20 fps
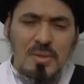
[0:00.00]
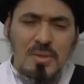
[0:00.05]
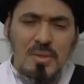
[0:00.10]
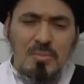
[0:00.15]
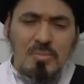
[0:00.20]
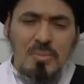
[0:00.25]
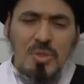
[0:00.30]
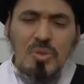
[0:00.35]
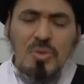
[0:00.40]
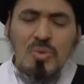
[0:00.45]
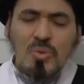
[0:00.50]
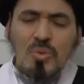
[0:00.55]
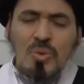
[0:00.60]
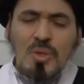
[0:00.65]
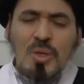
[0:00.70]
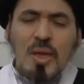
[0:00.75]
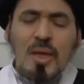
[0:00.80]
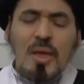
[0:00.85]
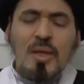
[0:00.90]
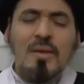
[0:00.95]
من
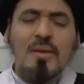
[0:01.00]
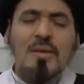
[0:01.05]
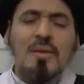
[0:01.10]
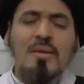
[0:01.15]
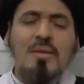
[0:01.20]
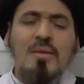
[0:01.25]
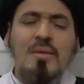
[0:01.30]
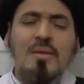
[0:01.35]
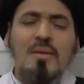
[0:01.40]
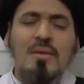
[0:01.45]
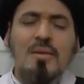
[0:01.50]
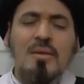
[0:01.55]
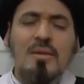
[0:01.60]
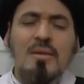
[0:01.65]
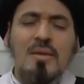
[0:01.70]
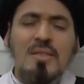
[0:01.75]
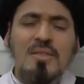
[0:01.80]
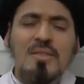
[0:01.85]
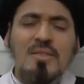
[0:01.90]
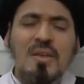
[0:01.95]
دون ان
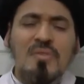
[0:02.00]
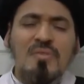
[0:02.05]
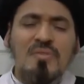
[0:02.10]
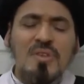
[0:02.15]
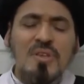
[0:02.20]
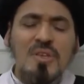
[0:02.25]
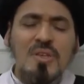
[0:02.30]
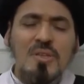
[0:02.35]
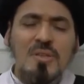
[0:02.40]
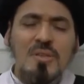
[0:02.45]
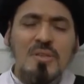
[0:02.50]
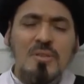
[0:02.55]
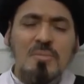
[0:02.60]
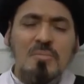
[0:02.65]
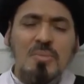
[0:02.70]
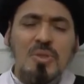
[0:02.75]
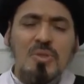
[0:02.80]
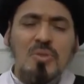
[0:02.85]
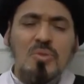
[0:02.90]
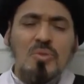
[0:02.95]
يستفيد
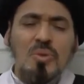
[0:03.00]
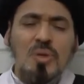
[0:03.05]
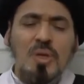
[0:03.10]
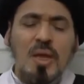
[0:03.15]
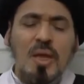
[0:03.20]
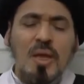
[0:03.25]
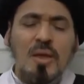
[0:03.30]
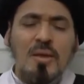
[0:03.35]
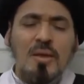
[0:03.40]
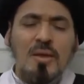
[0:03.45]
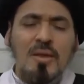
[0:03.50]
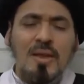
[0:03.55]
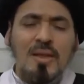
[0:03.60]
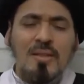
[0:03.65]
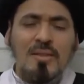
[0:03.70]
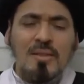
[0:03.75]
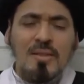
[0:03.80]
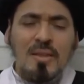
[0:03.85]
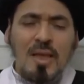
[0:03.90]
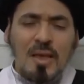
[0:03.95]
من دون ان
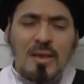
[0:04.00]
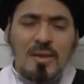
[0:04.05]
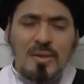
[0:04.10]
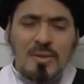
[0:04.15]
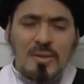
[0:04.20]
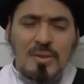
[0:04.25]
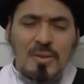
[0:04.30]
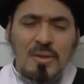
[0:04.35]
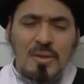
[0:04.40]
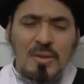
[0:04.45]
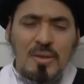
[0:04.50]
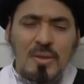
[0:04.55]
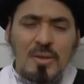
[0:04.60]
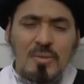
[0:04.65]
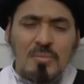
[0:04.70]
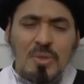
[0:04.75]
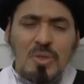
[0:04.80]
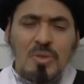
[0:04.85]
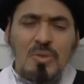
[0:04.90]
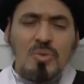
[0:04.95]
يتعظ
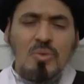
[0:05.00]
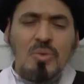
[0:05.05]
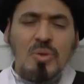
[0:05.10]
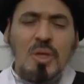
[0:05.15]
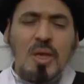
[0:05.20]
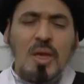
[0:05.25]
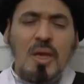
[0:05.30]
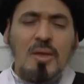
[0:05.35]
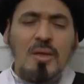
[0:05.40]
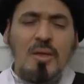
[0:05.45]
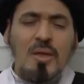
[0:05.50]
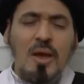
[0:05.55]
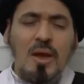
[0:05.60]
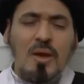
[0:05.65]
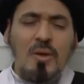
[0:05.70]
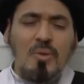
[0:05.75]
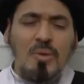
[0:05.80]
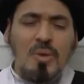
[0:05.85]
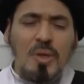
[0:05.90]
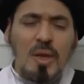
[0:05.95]
من دون ان
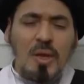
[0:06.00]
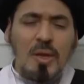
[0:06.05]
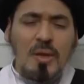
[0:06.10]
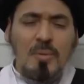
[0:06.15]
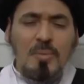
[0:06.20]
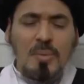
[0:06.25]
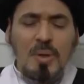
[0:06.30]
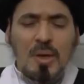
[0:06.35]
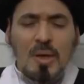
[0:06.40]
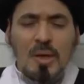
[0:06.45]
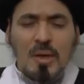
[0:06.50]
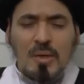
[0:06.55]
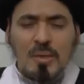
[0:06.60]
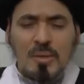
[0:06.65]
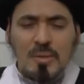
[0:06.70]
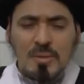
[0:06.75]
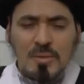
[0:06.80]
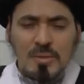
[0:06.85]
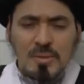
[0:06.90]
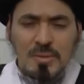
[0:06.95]
ياخذ العبره
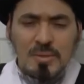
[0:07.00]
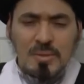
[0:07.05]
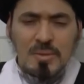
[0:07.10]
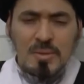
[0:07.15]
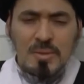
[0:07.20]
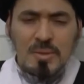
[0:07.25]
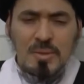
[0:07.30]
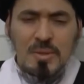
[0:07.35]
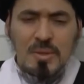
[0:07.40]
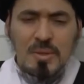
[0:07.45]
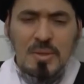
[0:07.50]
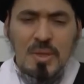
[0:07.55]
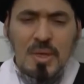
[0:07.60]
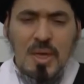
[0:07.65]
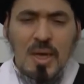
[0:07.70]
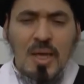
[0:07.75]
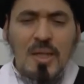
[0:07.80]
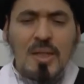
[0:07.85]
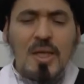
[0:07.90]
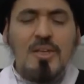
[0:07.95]

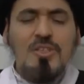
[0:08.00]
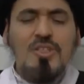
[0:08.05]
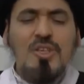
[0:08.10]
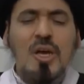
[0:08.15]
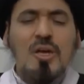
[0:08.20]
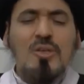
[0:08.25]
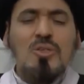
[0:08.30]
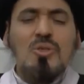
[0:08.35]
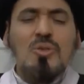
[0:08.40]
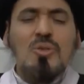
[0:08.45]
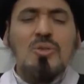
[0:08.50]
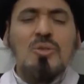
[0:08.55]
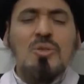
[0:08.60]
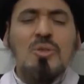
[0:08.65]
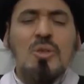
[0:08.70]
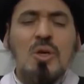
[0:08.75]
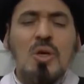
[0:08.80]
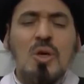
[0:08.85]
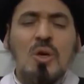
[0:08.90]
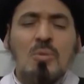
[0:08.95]
هذا شخص
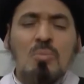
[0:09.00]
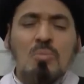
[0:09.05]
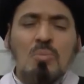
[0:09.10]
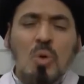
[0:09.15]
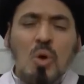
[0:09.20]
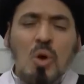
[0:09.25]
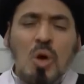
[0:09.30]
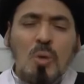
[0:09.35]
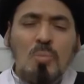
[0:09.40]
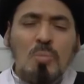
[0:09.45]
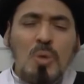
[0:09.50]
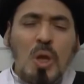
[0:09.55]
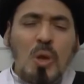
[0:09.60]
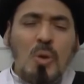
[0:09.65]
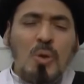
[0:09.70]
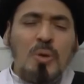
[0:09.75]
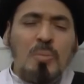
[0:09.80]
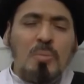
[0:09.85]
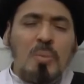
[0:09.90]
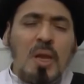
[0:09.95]

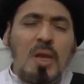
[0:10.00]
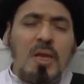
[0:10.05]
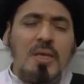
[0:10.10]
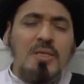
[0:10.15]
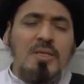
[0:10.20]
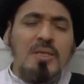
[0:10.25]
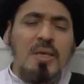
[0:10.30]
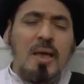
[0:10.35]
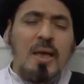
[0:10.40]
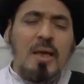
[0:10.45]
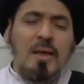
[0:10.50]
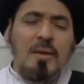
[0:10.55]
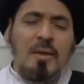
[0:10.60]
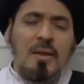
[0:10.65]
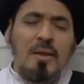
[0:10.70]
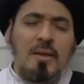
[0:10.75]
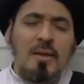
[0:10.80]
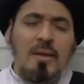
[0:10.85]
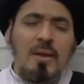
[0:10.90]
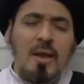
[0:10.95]
مقبل
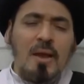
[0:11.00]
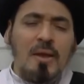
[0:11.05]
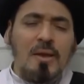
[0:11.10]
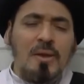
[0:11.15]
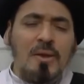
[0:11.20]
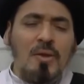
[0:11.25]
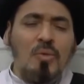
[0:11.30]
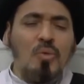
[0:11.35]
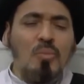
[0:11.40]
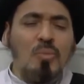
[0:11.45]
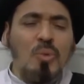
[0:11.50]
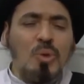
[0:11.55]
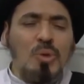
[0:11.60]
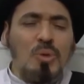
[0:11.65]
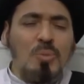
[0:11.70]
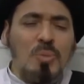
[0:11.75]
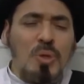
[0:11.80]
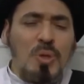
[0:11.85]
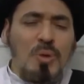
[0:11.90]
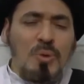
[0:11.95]
بلسانه لكنه
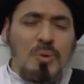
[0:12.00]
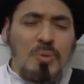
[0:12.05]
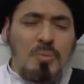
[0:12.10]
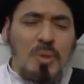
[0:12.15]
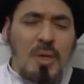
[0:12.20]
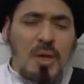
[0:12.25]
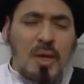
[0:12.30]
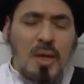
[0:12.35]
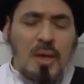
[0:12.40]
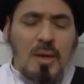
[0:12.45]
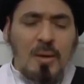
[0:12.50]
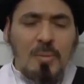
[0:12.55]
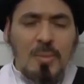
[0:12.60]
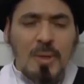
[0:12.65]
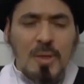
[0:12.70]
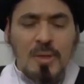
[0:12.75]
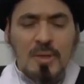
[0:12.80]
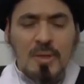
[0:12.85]
مدبر بقلبه